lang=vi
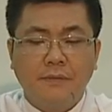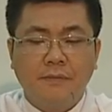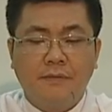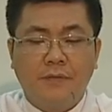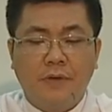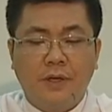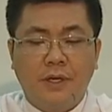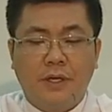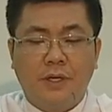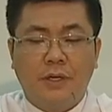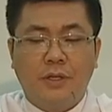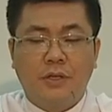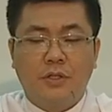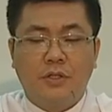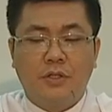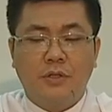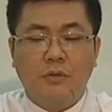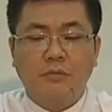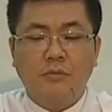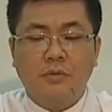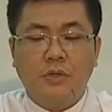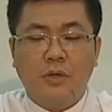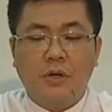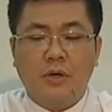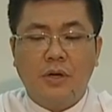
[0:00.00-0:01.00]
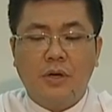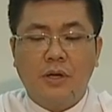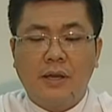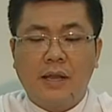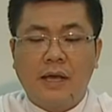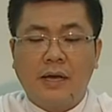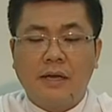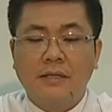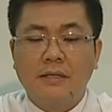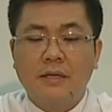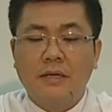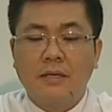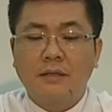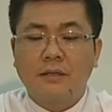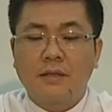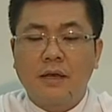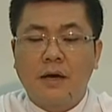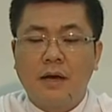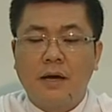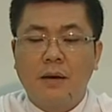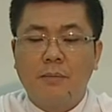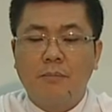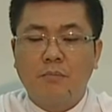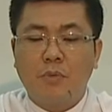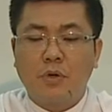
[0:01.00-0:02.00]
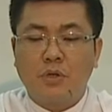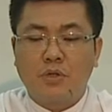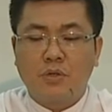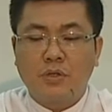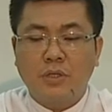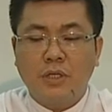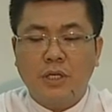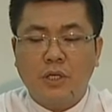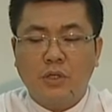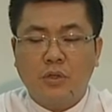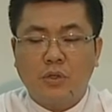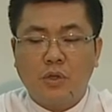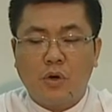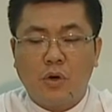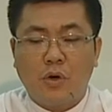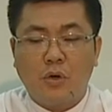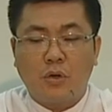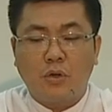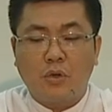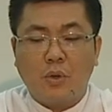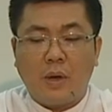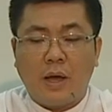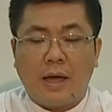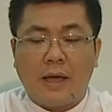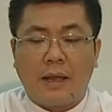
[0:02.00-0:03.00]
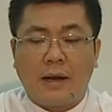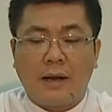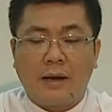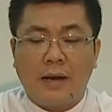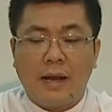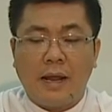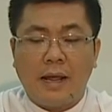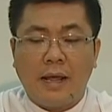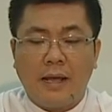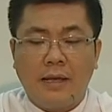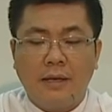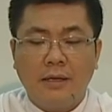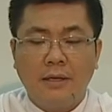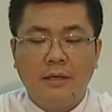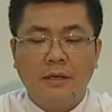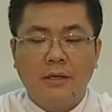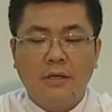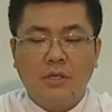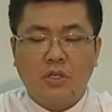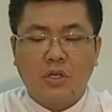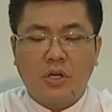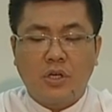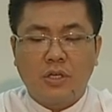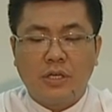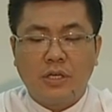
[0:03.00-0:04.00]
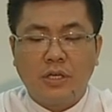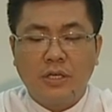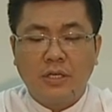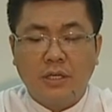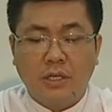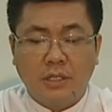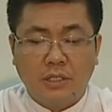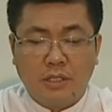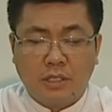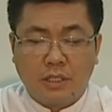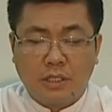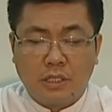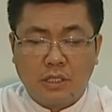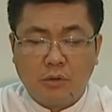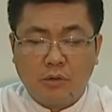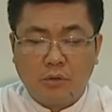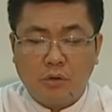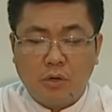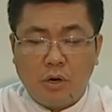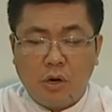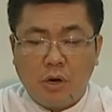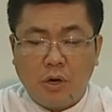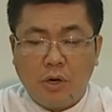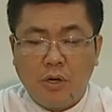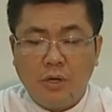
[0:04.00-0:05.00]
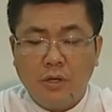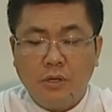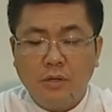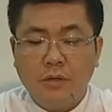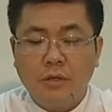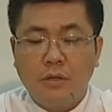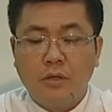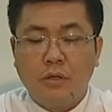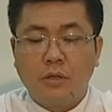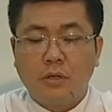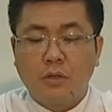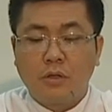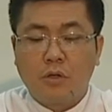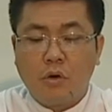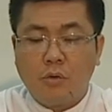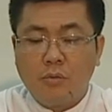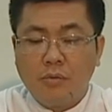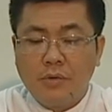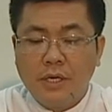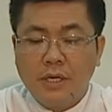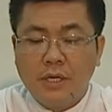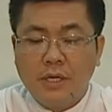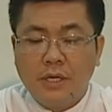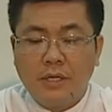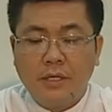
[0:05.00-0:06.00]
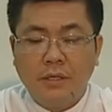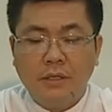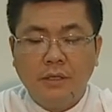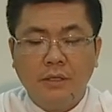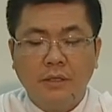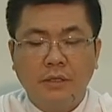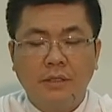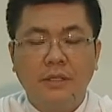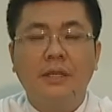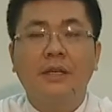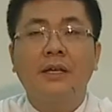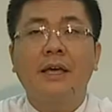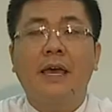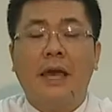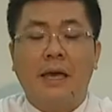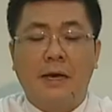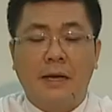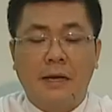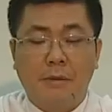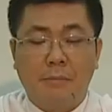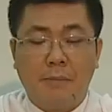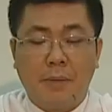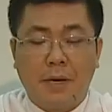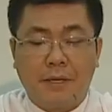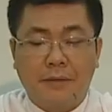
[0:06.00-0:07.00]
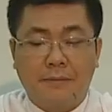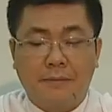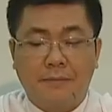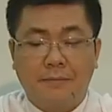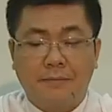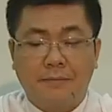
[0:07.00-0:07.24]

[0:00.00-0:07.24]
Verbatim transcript: vì chúng tôi là hương thơm của Chúa Kitô tỏa ra cho những người được cứu rỗi cũng như những kẻ hư mất.